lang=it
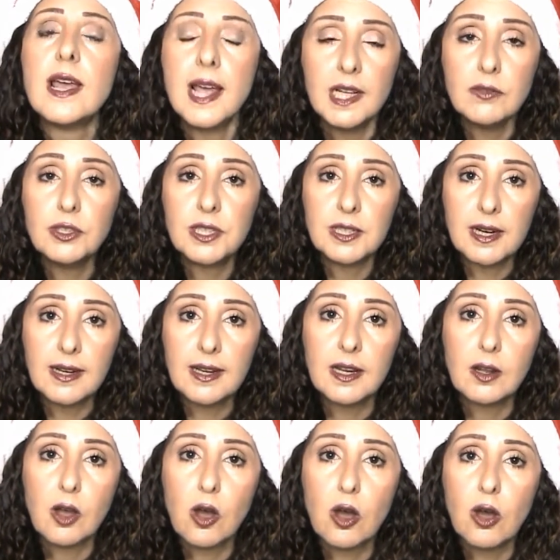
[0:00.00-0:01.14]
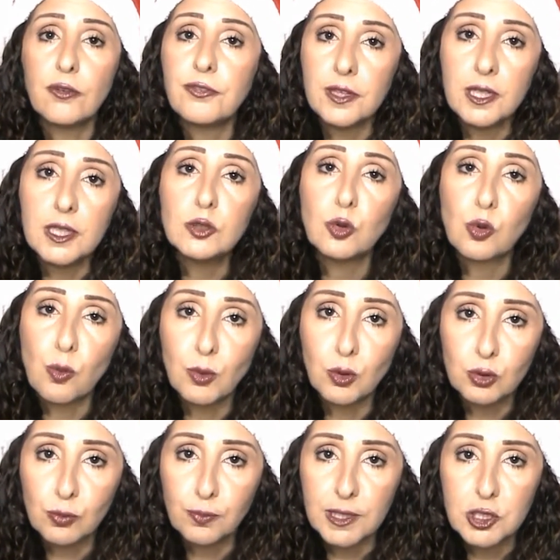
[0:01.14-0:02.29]
e devo dire che l'ho finito con
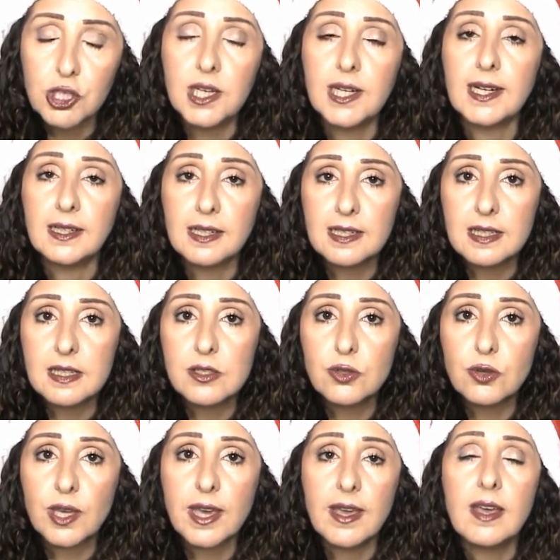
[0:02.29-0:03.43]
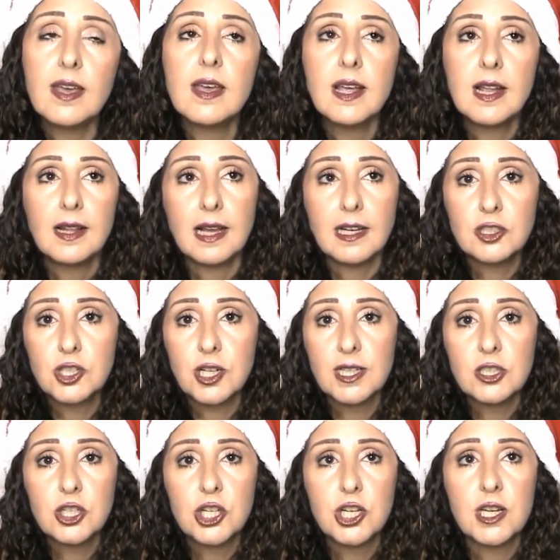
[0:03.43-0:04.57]
molto piacere, nel senso che lascia le
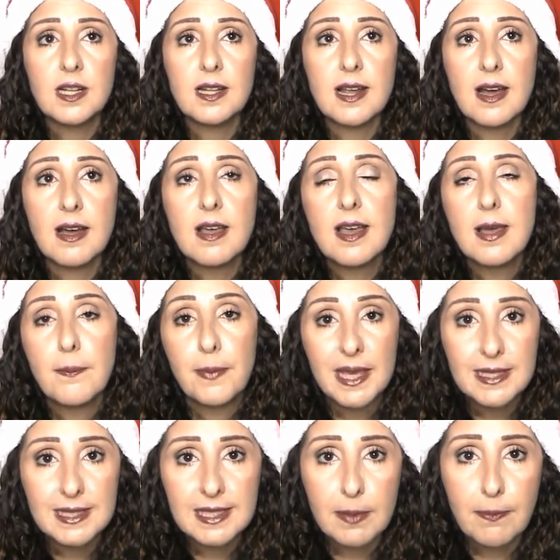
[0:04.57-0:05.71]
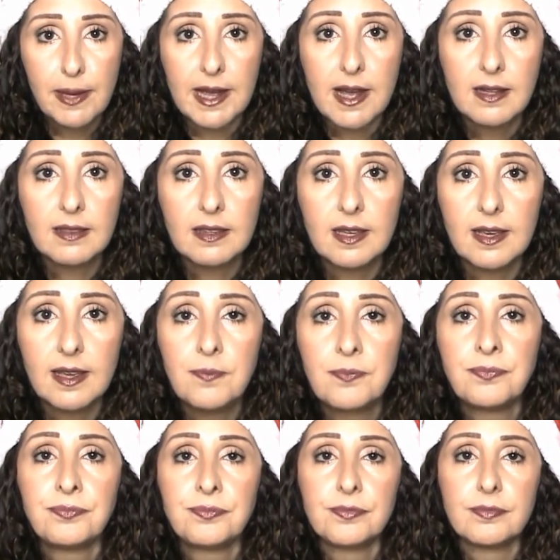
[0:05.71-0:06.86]
ciglia ben separate,
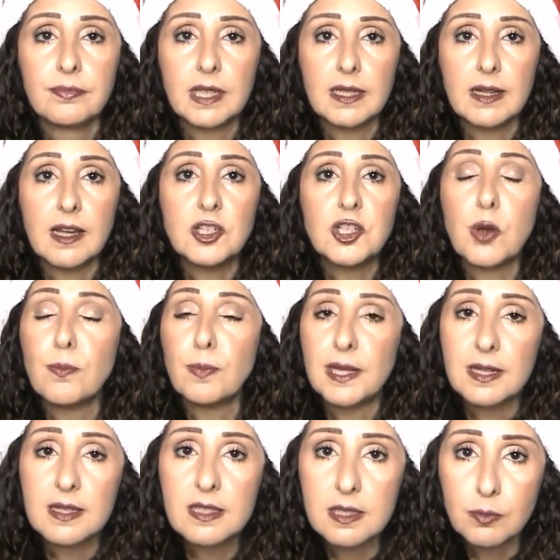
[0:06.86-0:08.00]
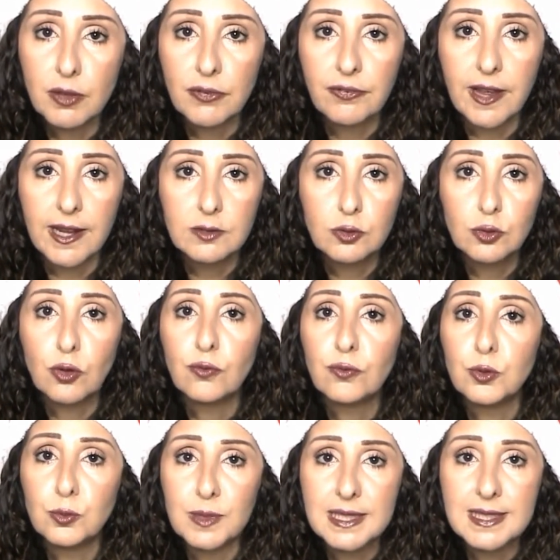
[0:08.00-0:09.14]
Mm, lascia un bellissimo effetto
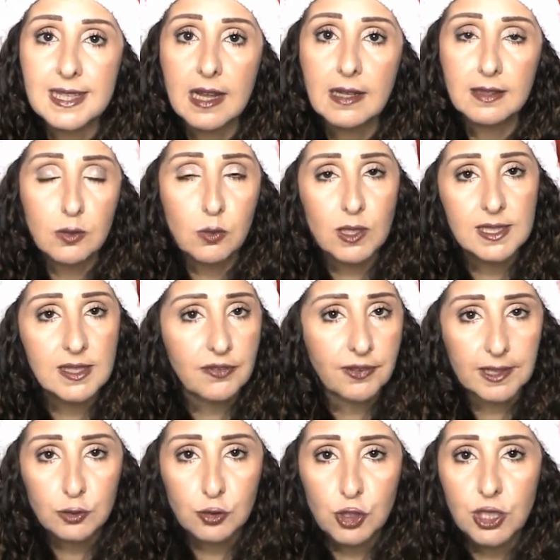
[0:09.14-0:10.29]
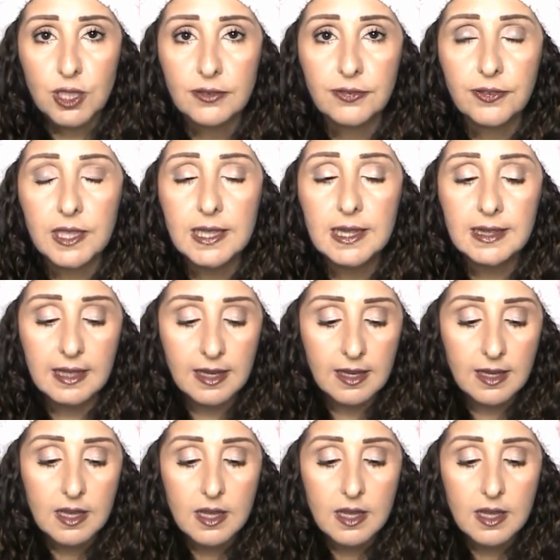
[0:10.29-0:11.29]
volumizzante, quasi effetto ciglia finte,